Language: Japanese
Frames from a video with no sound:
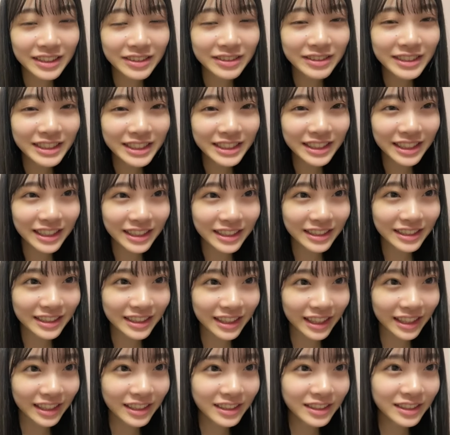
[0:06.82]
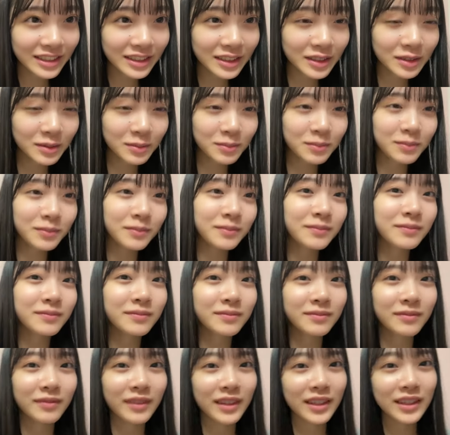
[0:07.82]
寂しかったね
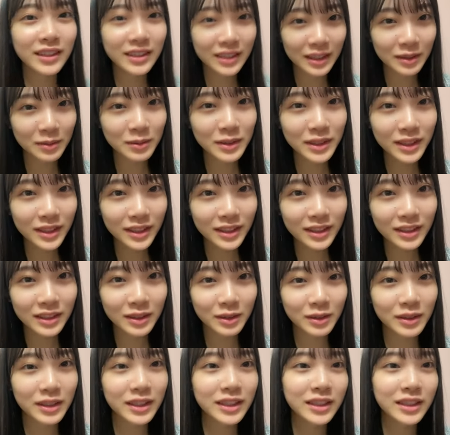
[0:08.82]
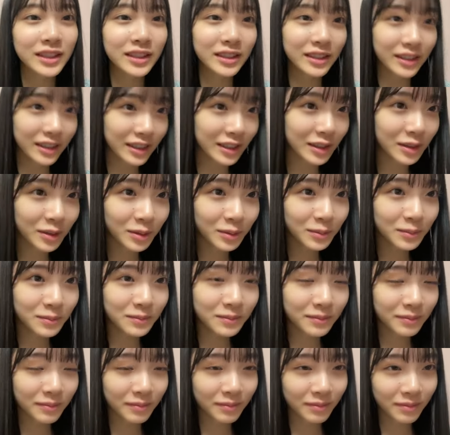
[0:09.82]
寂しかったわけじゃないよ
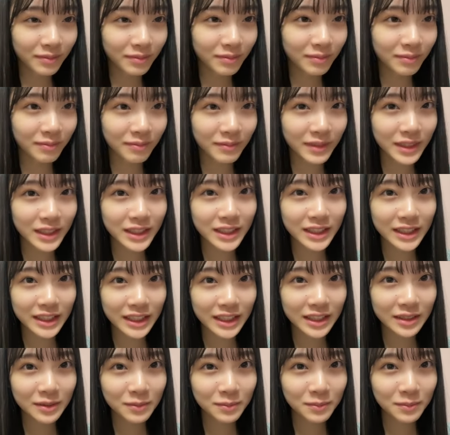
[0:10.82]
別に